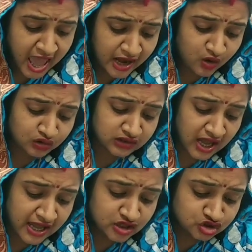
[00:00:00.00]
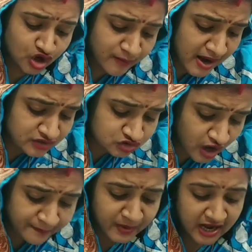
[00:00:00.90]
এক কথায় সবার
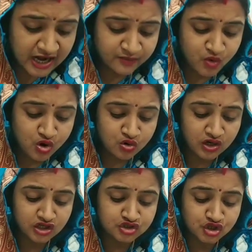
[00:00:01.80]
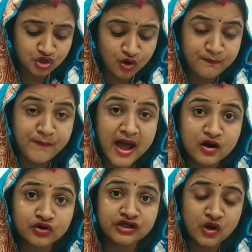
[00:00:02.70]
সবকালের মঙ্গলের জন্য
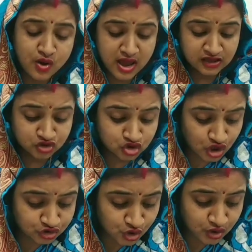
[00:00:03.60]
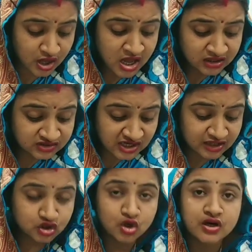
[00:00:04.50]
পালনীয় এই যজন
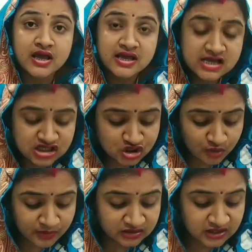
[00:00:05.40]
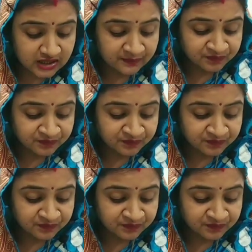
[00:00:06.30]
যাজন ইষ্টবৃতি